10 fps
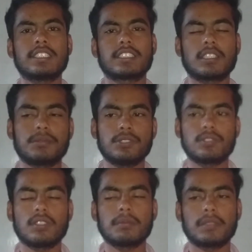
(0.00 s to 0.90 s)
सब
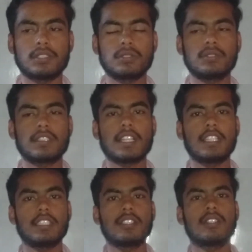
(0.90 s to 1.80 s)
ट्यूशन बंद हो चुका
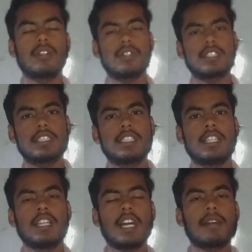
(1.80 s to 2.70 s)
है और
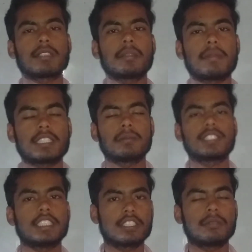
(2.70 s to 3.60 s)
आपके पास
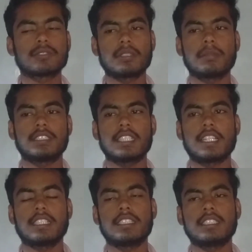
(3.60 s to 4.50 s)
बस एक ऑप्शन बचा
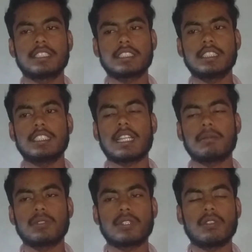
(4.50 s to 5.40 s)
है कि
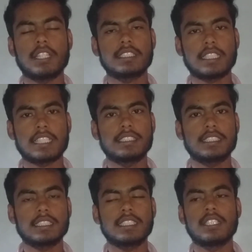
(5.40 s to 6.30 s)
आप लोग ऑनलाइन क्लास
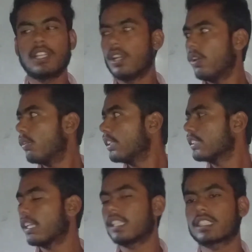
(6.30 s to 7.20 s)
देखें ऑनलाइन
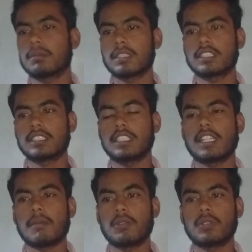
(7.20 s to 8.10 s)
क्लास की मदद से
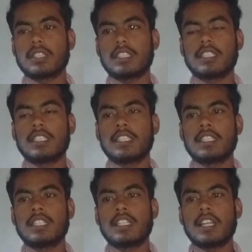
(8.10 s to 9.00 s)
आप लोग
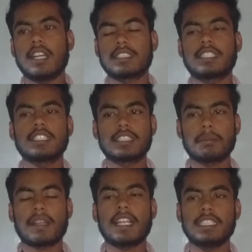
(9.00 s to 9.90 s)
अच्छे से
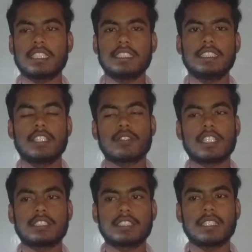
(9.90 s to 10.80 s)
पढ़ाई करिए और
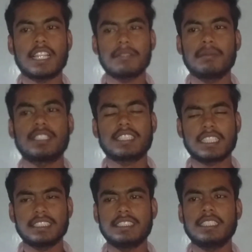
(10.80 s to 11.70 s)
अच्छे लाइफ में अच्छा
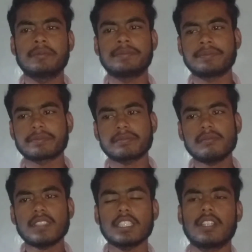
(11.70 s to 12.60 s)
कीजिए
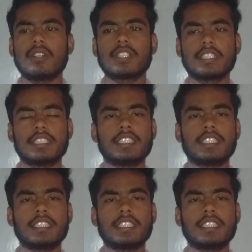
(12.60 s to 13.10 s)
और